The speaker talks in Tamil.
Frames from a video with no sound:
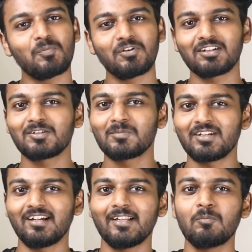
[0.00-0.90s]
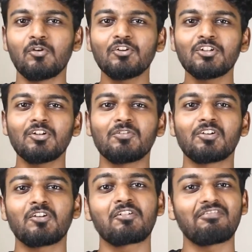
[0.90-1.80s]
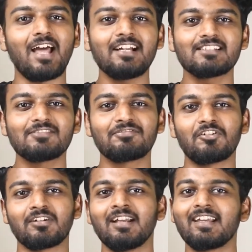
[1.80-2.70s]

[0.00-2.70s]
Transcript: போகிறதுக்கு முன்னாடி மோட்டோவோட ஒரு ஃப்ளாக்ஷிப் ஃபோன்